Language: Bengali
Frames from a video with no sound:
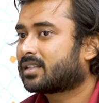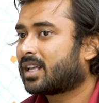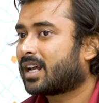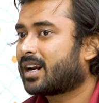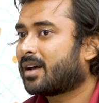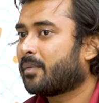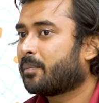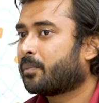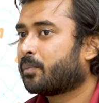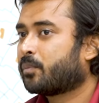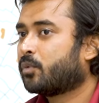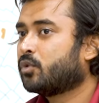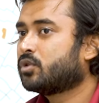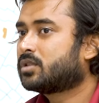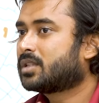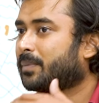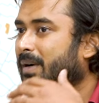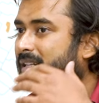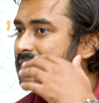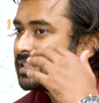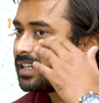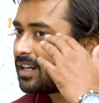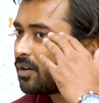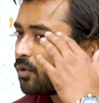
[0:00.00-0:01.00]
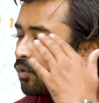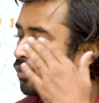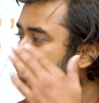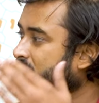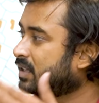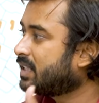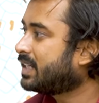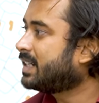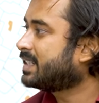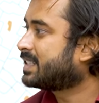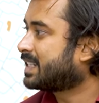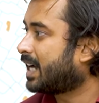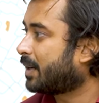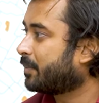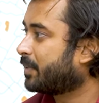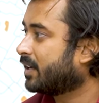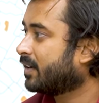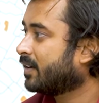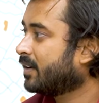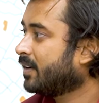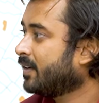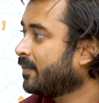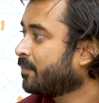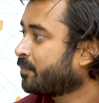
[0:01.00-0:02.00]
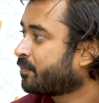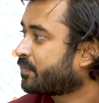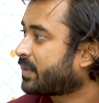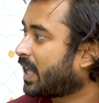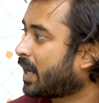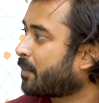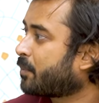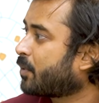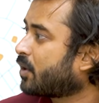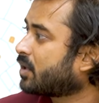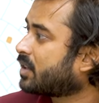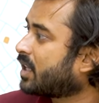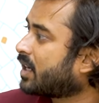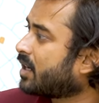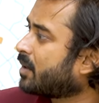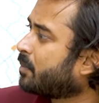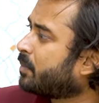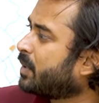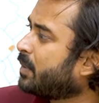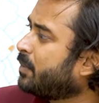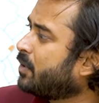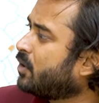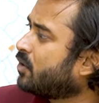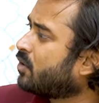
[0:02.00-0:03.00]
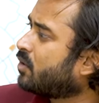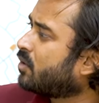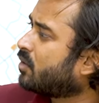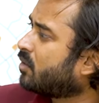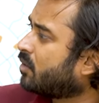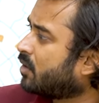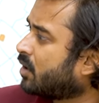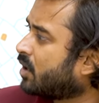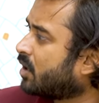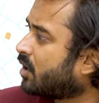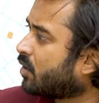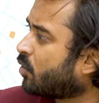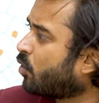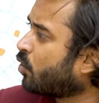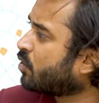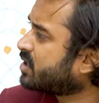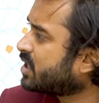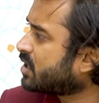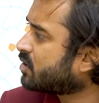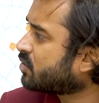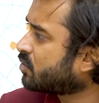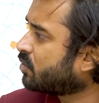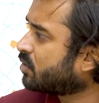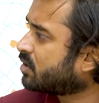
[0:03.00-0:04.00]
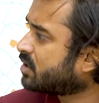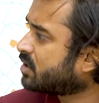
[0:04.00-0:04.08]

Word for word: তারা বুঝতে পারছে না কোন দিকে যাবে তারপরে তারা বিভিন্ন কোর্সেস